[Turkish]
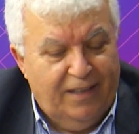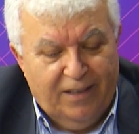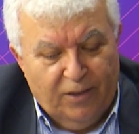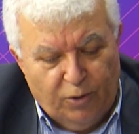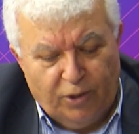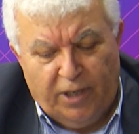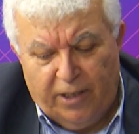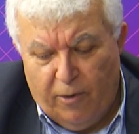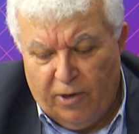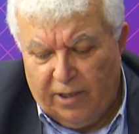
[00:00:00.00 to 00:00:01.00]
Sosyal
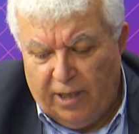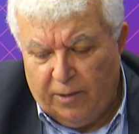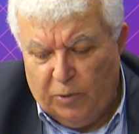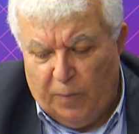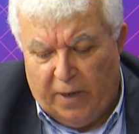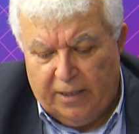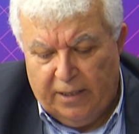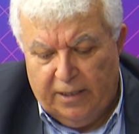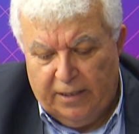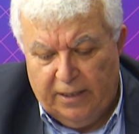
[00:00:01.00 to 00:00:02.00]
Demokrat Halkçı Parti
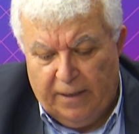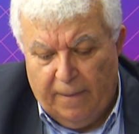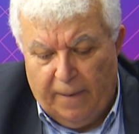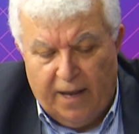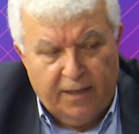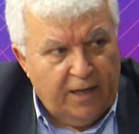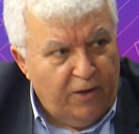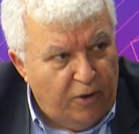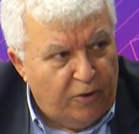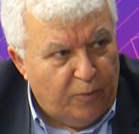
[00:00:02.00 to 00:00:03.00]
girdi. Erdal
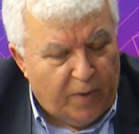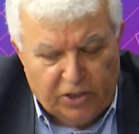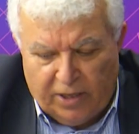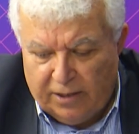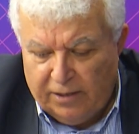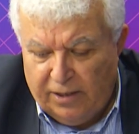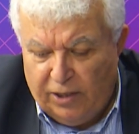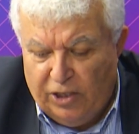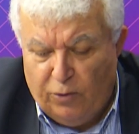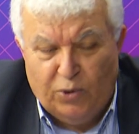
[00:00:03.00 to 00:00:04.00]
İnönü'nün başkanlığında
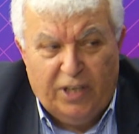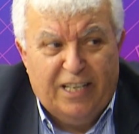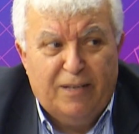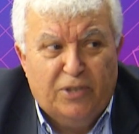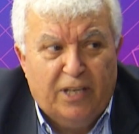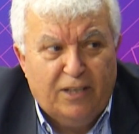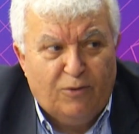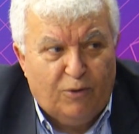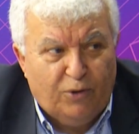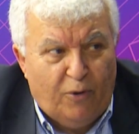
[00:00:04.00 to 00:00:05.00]
%28
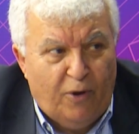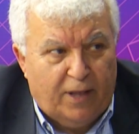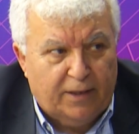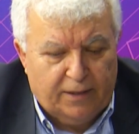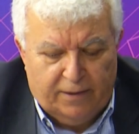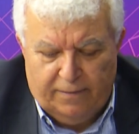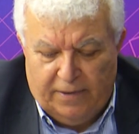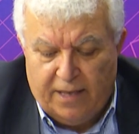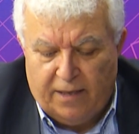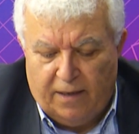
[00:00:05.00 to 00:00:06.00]
nokta oy aldı.
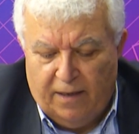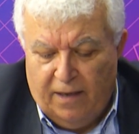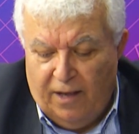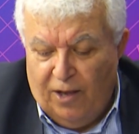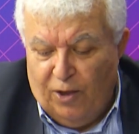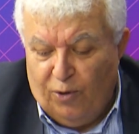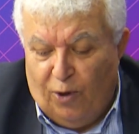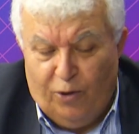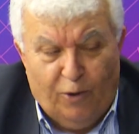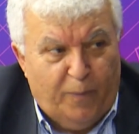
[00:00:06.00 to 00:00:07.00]
7.
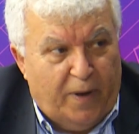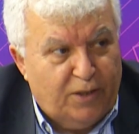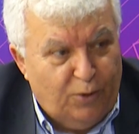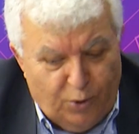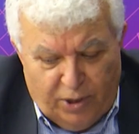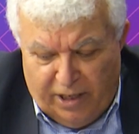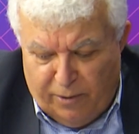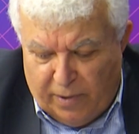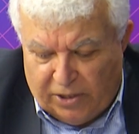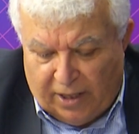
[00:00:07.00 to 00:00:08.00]
Doğru Yol Partisi
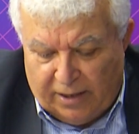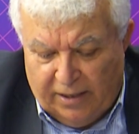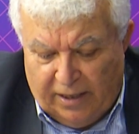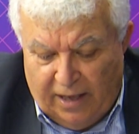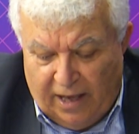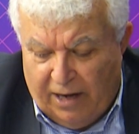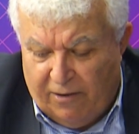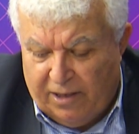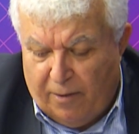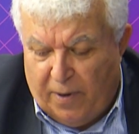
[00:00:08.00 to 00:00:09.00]
%25 aldı.
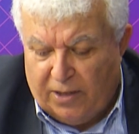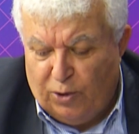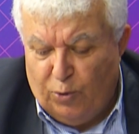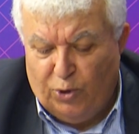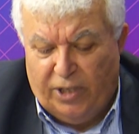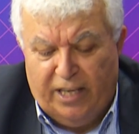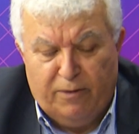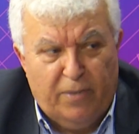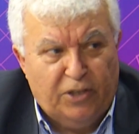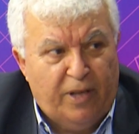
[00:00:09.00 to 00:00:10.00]
Anavatan Partisi
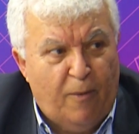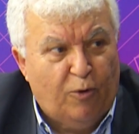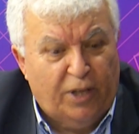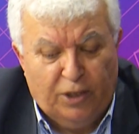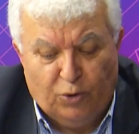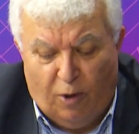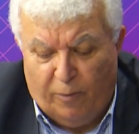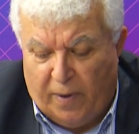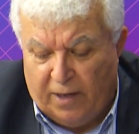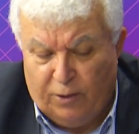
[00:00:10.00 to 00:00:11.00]
%25, Demokratik Sol
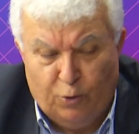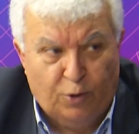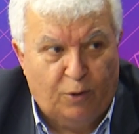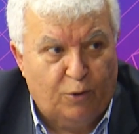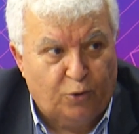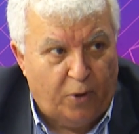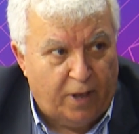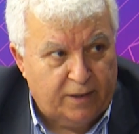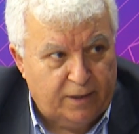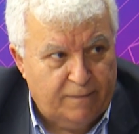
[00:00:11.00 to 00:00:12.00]
Parti %9 oy aldı.